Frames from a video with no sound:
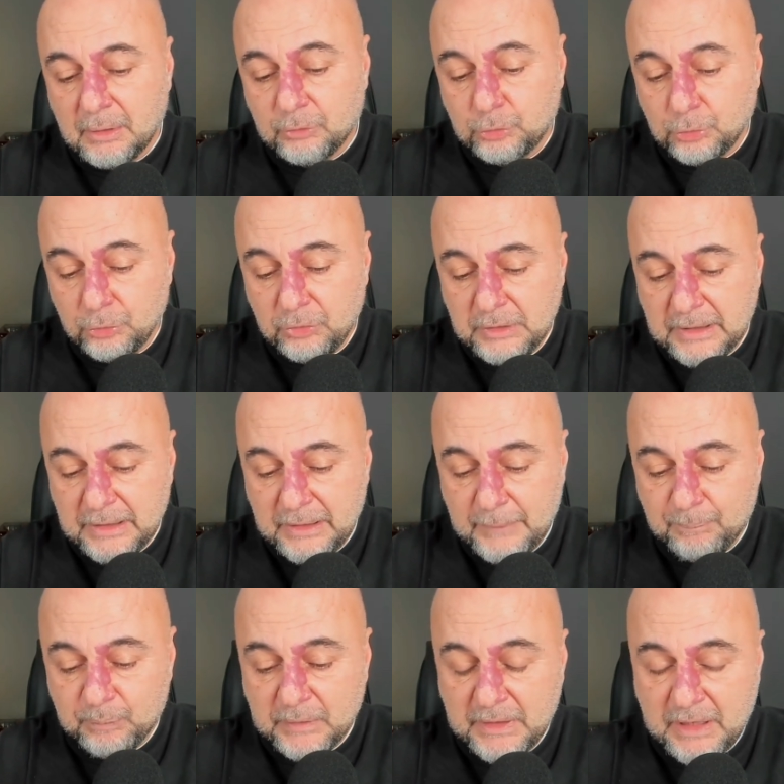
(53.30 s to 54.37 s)
Dün de
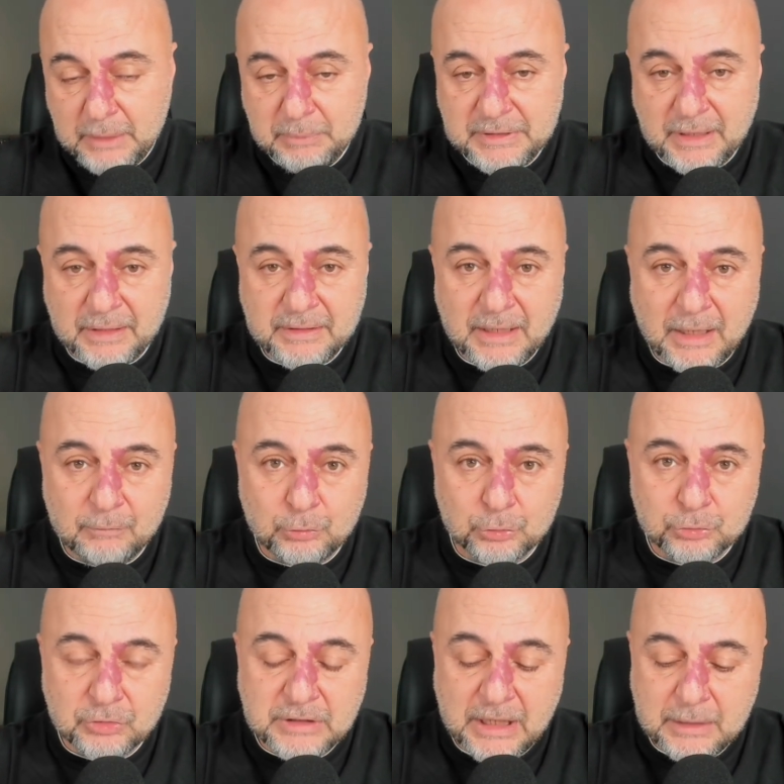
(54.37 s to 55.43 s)
yeni bir tane daha
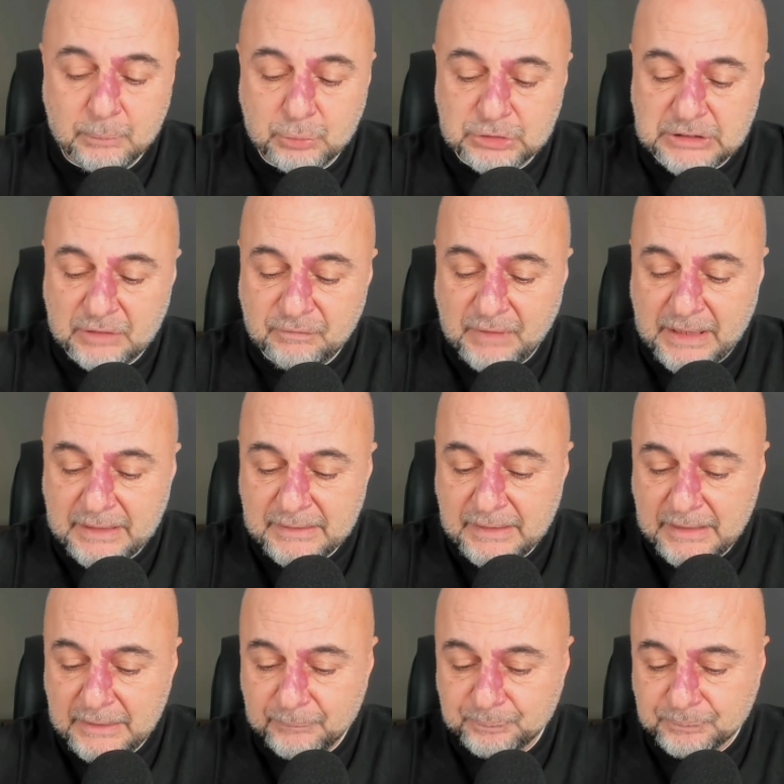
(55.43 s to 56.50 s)
vurdular. Bu sefer
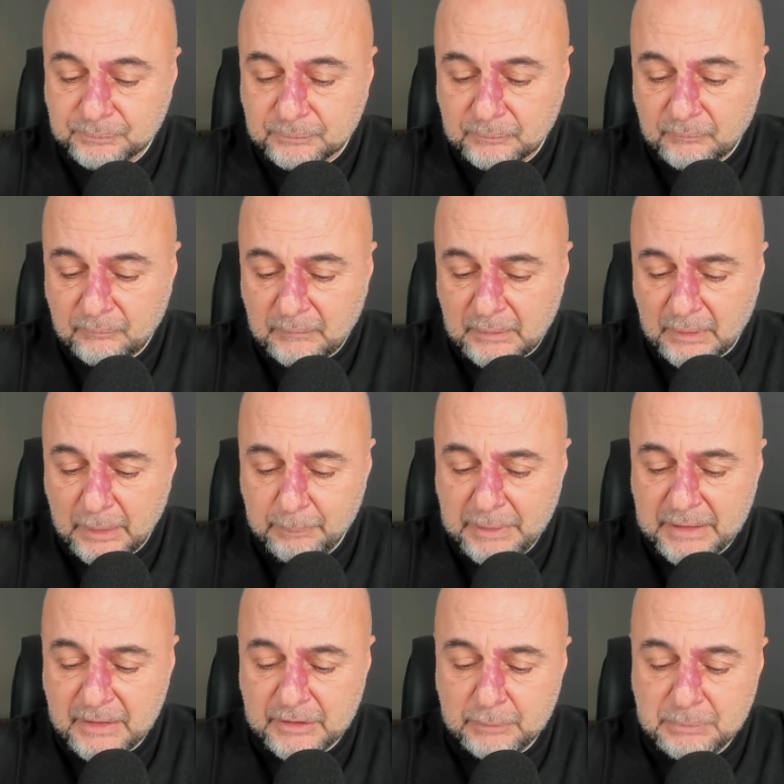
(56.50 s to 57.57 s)
de
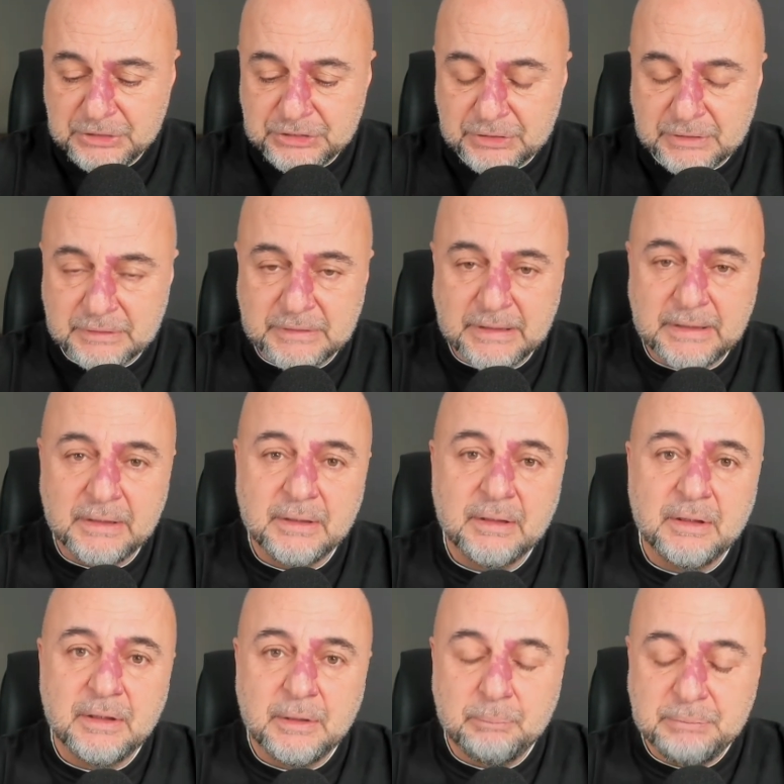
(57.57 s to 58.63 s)
Amerika'da Michigan'da
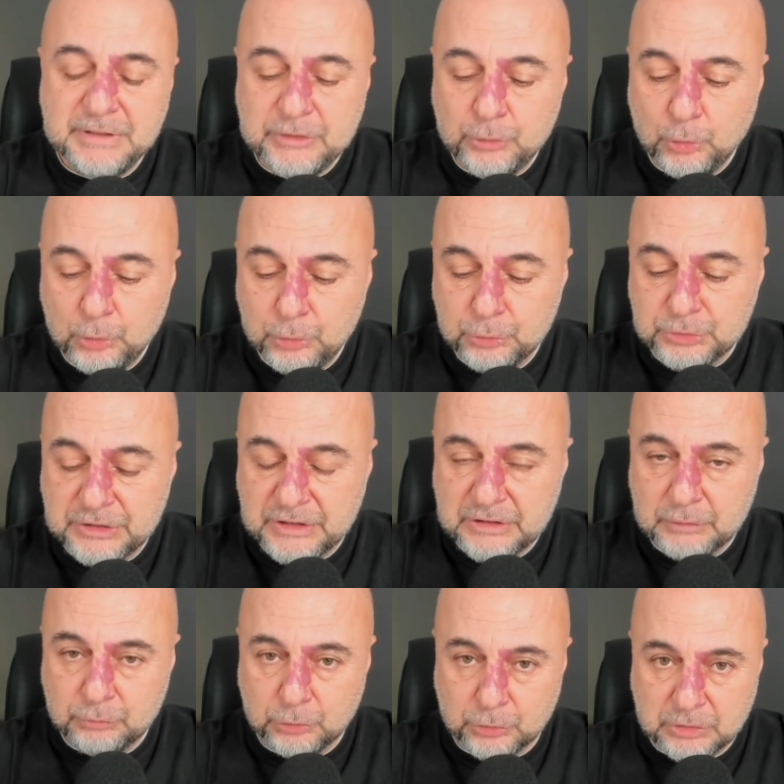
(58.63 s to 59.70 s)
bir gölün üzerine
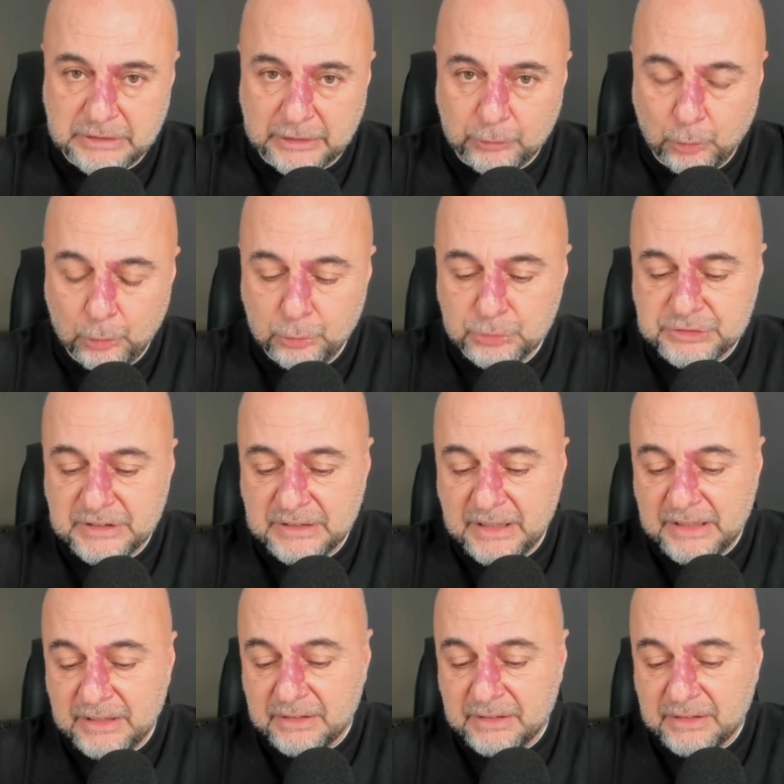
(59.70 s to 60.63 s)
vurdular. Gölün üzerine